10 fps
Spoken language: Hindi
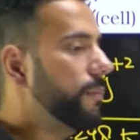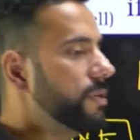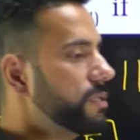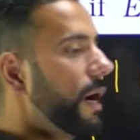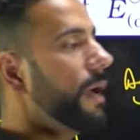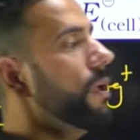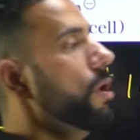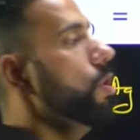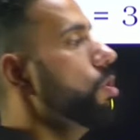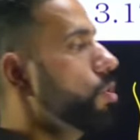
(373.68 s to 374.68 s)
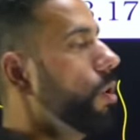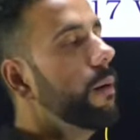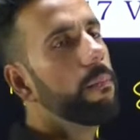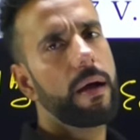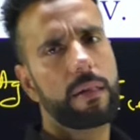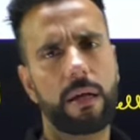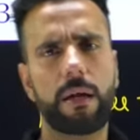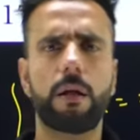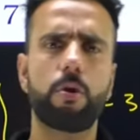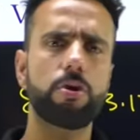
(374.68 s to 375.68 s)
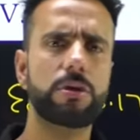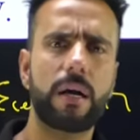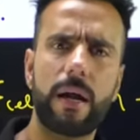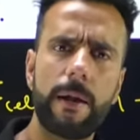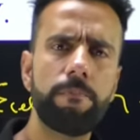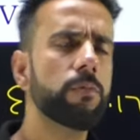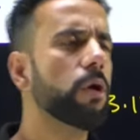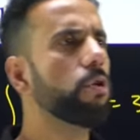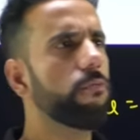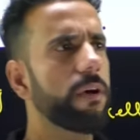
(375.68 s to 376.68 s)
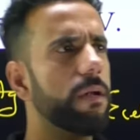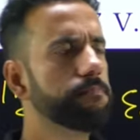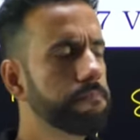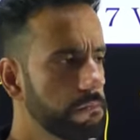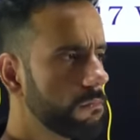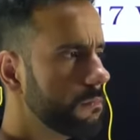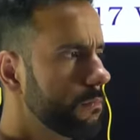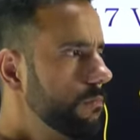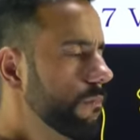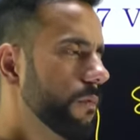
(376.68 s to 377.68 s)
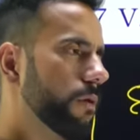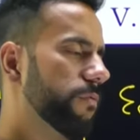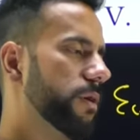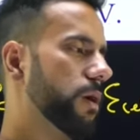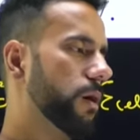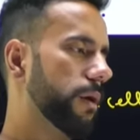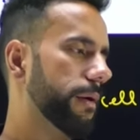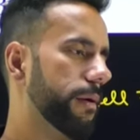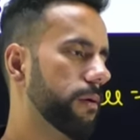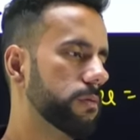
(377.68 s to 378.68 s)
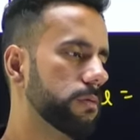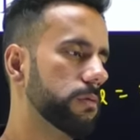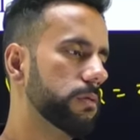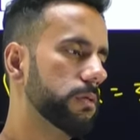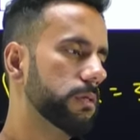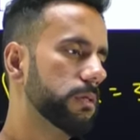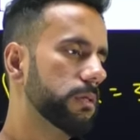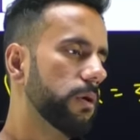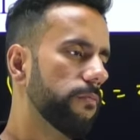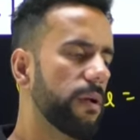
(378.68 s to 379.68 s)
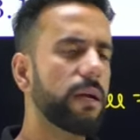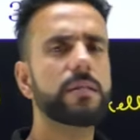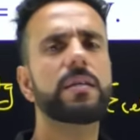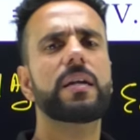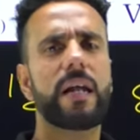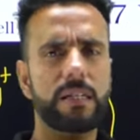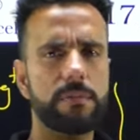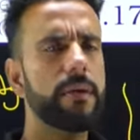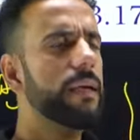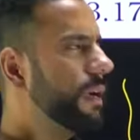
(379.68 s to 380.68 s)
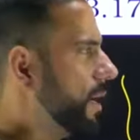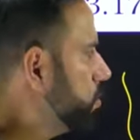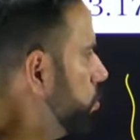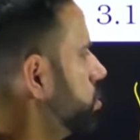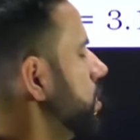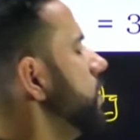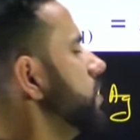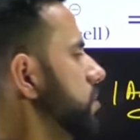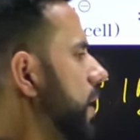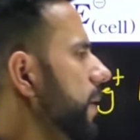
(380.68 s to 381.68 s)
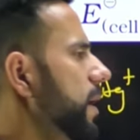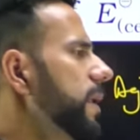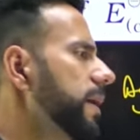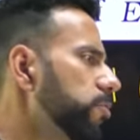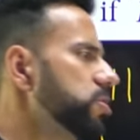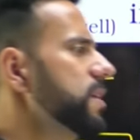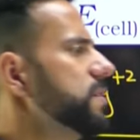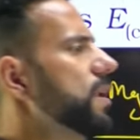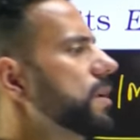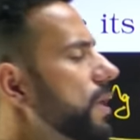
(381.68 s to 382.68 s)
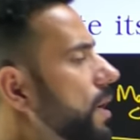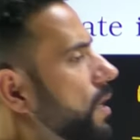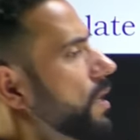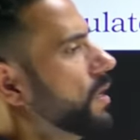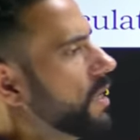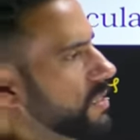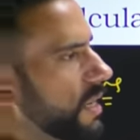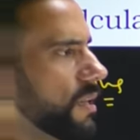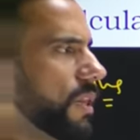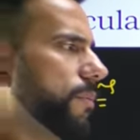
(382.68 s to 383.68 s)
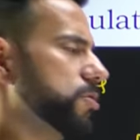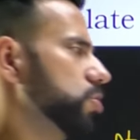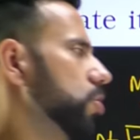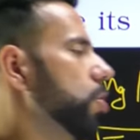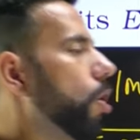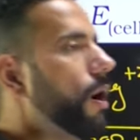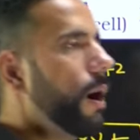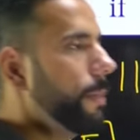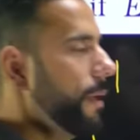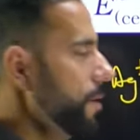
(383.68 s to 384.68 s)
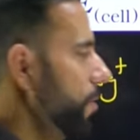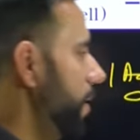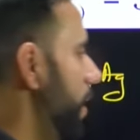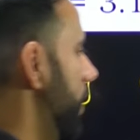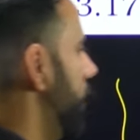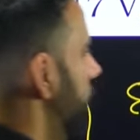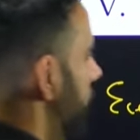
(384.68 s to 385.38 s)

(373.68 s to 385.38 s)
कमेंट्स आए तो हम बात करेंगे दो चार आए तो फिर फिर क्या करेंगे फिर किसी क्लास में एक आध क्वेश्चन में समझा देंगे लेकिन मुझे ऐसा लगता है कि ज़्यादातर बच्चों को लॉग आता ही होगा